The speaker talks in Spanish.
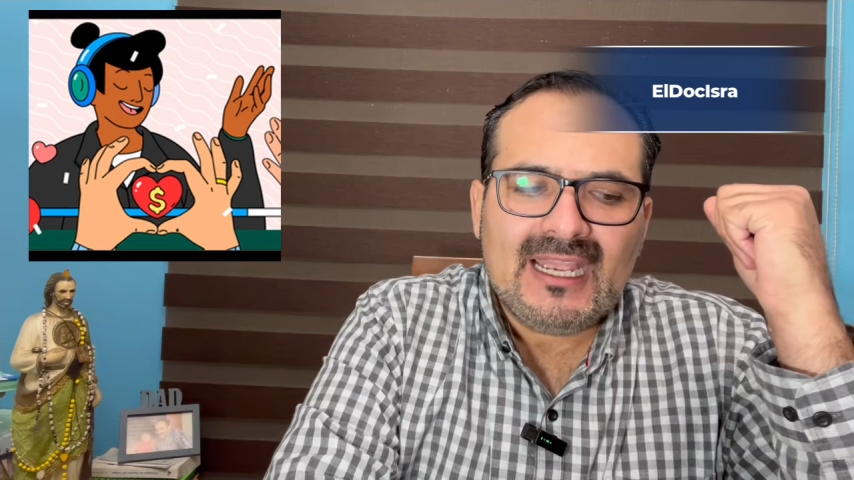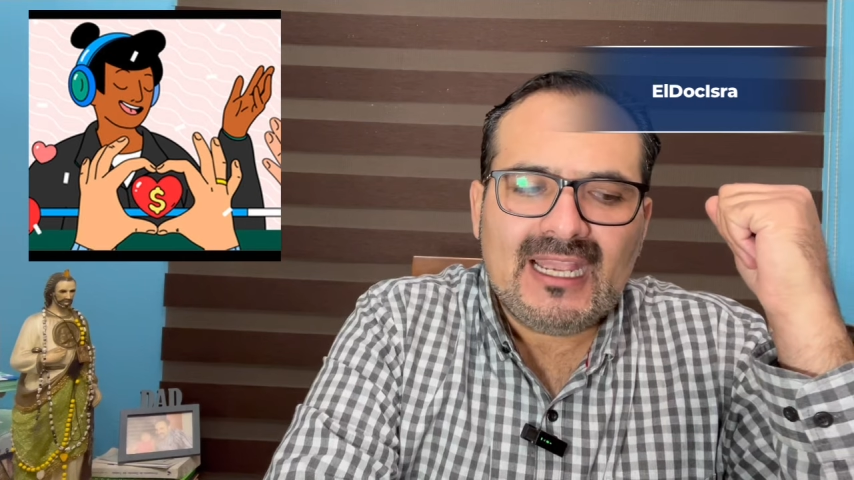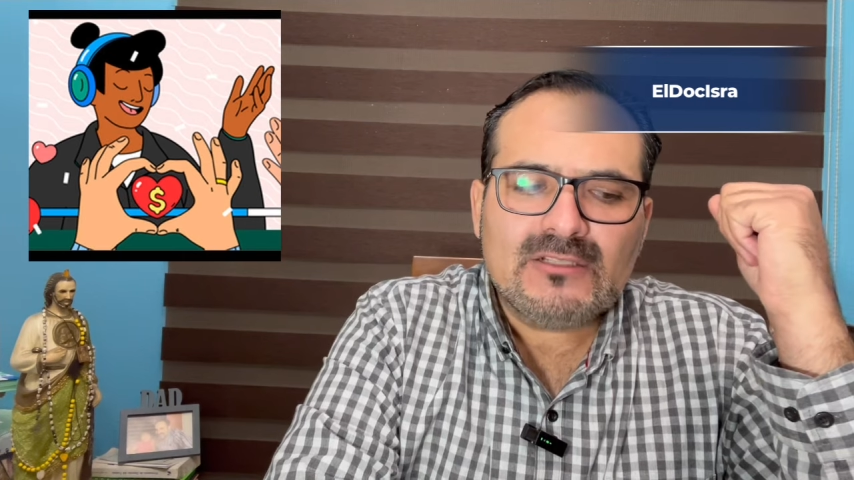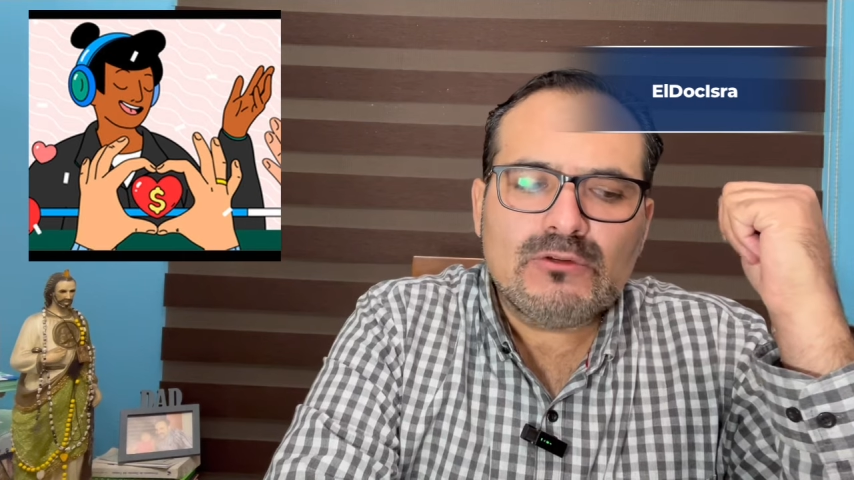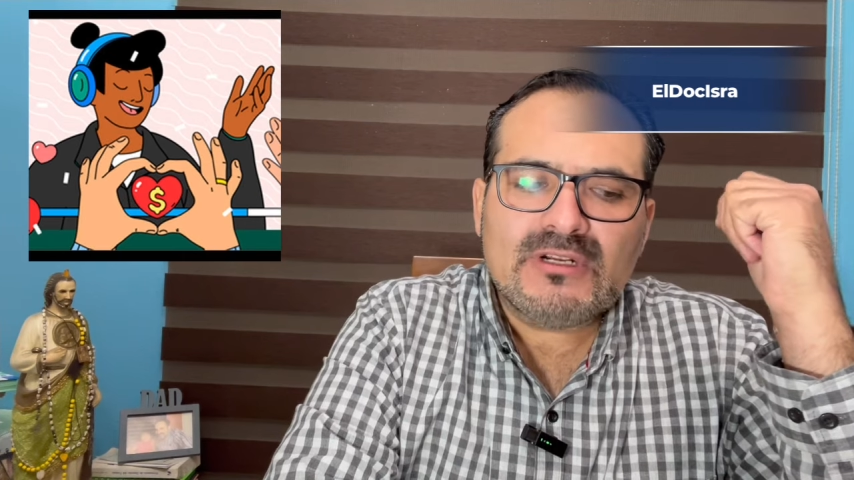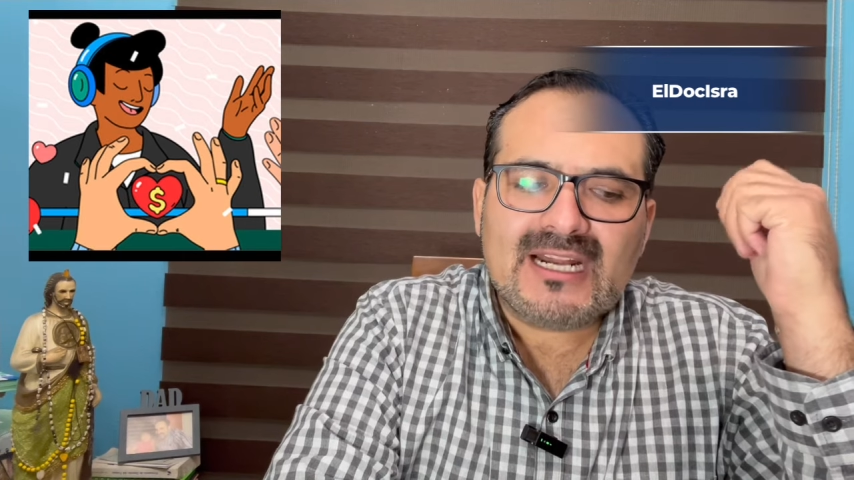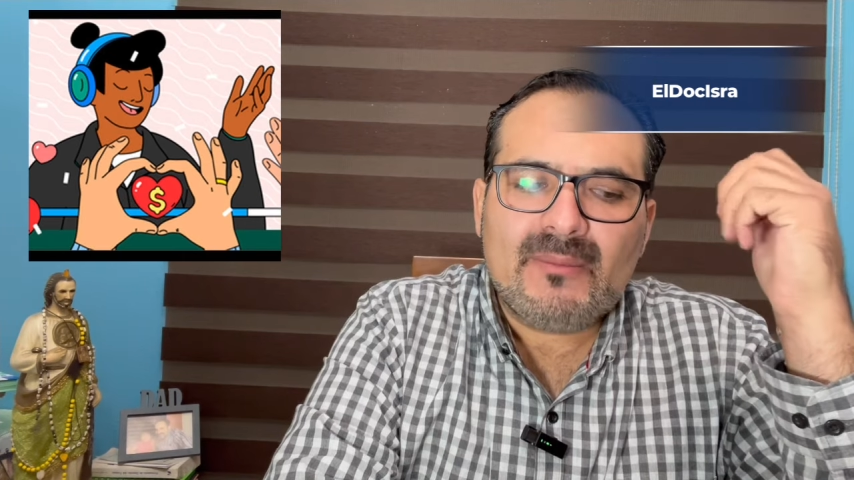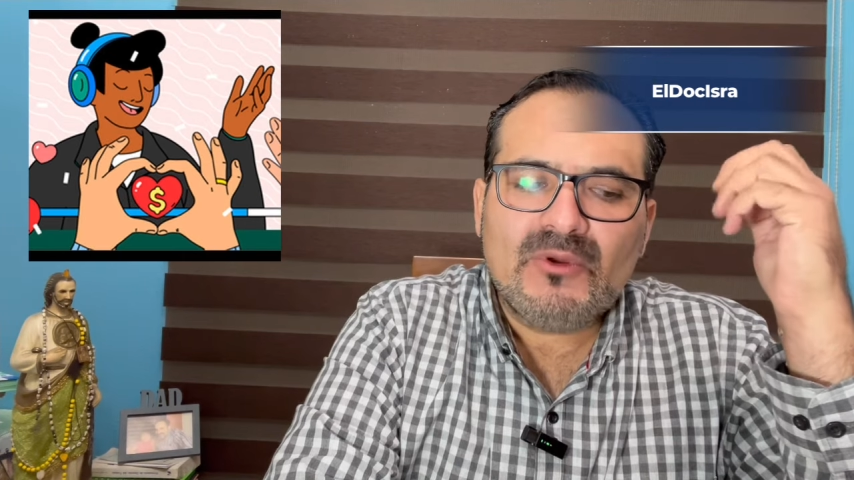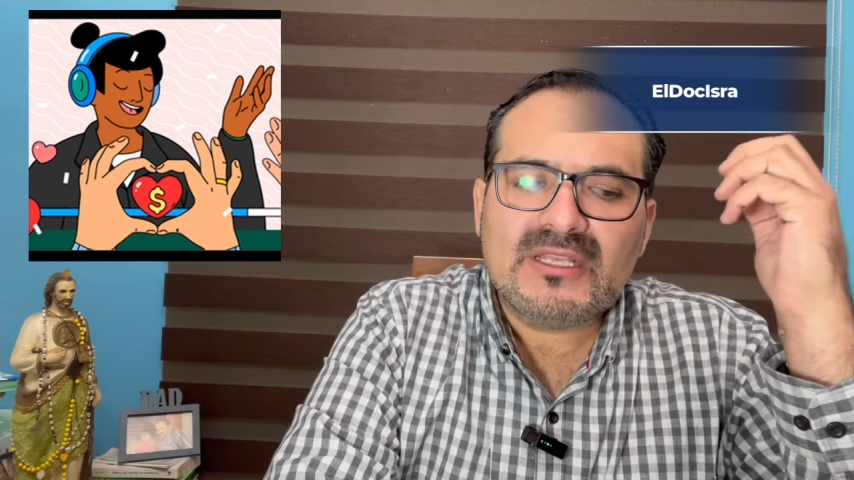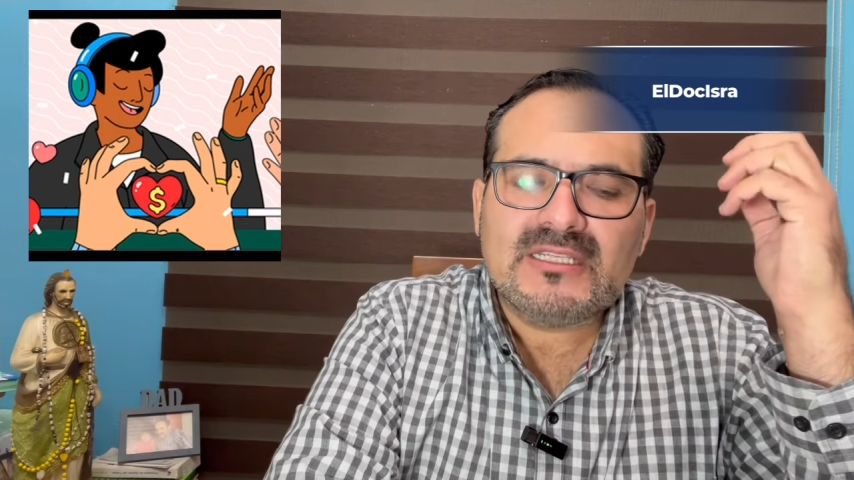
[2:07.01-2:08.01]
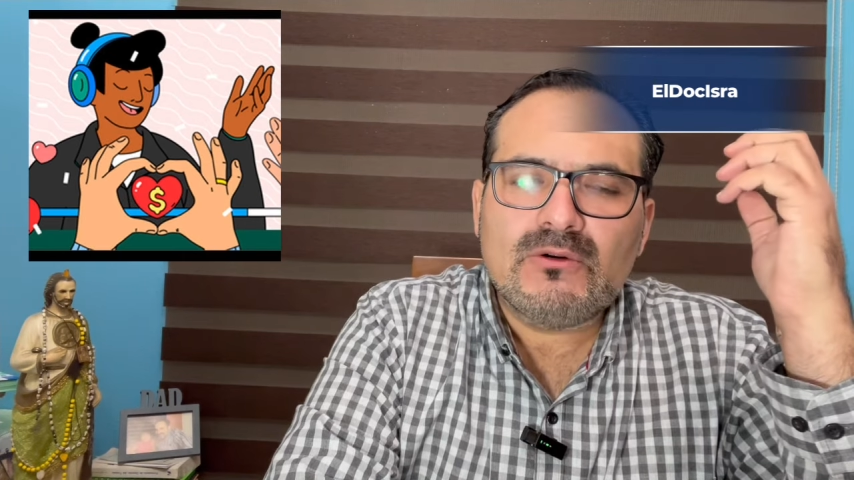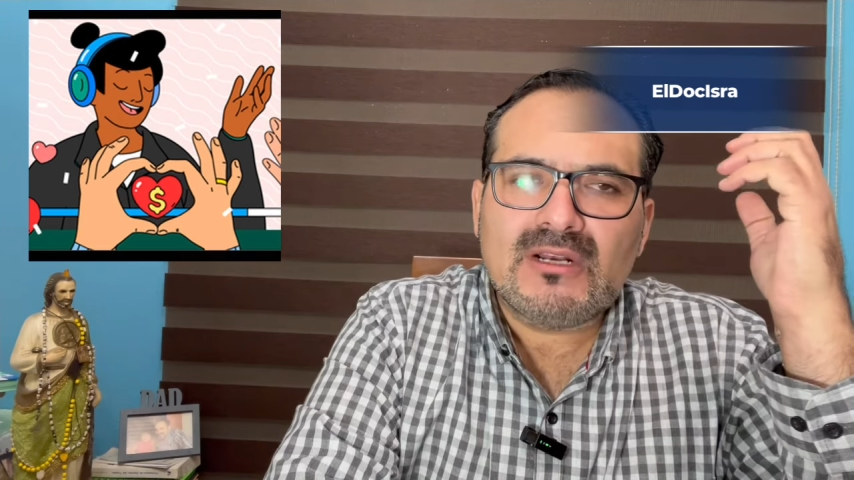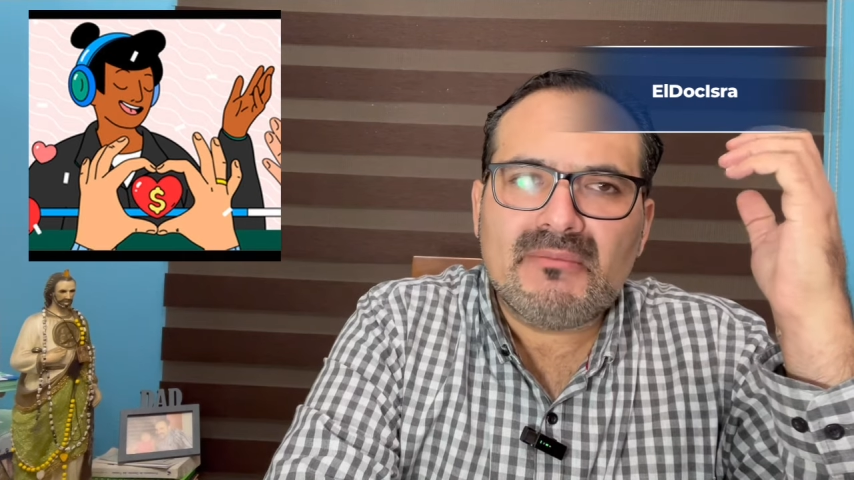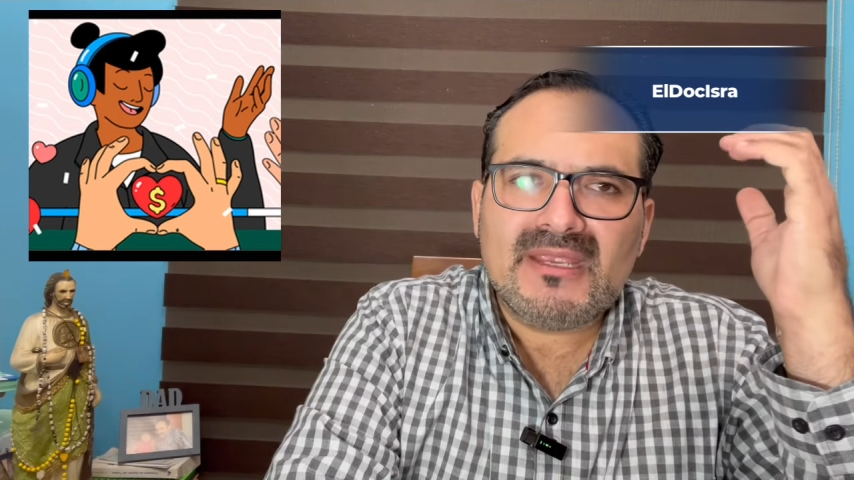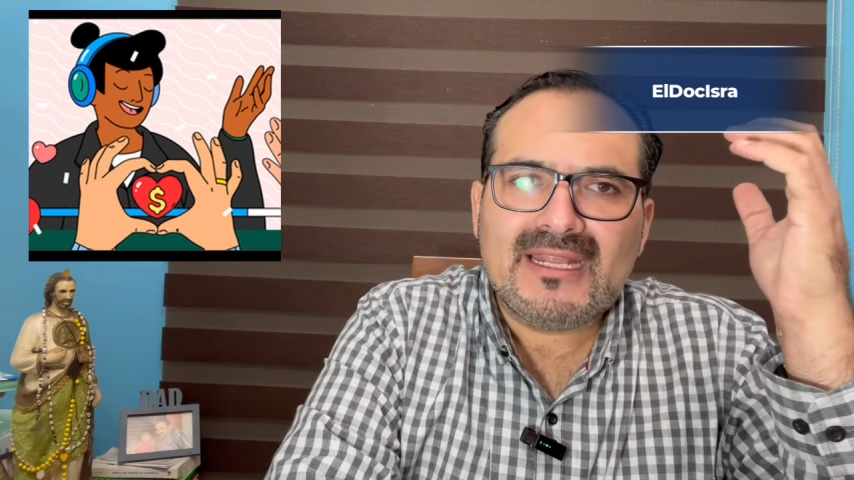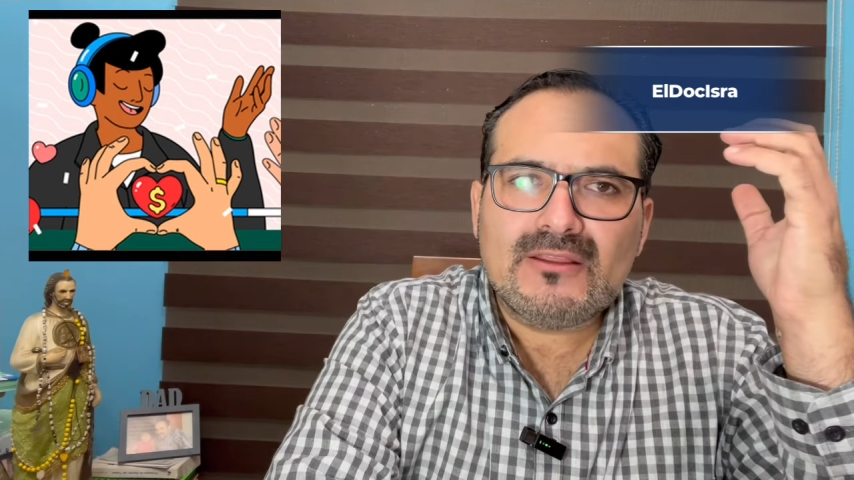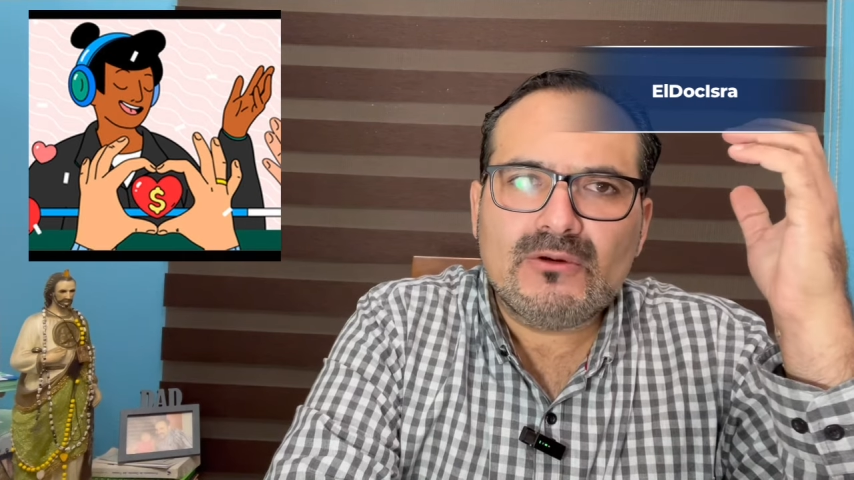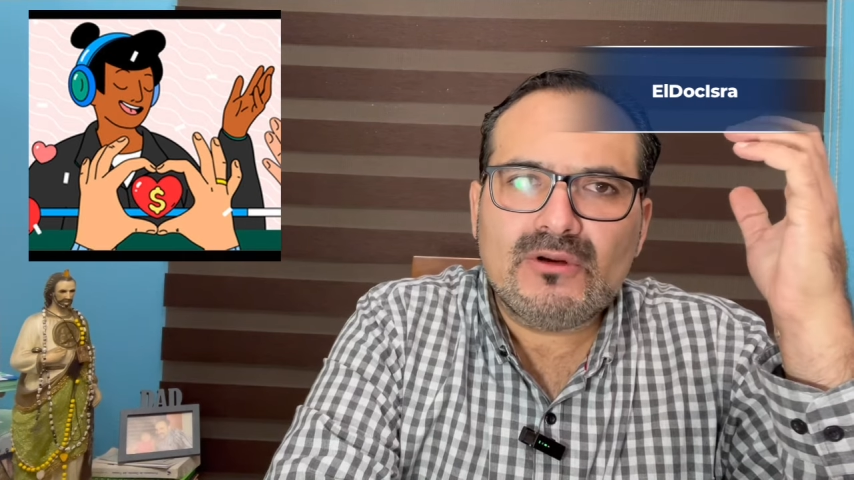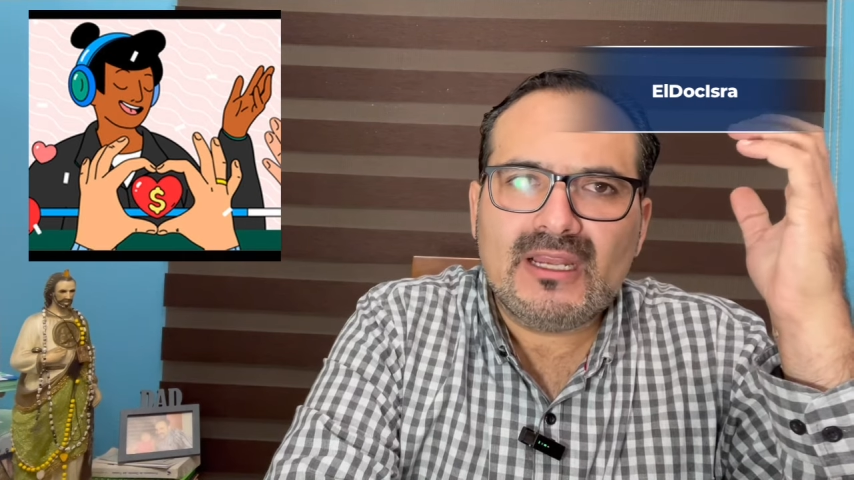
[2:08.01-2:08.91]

es un ramo de aseguramiento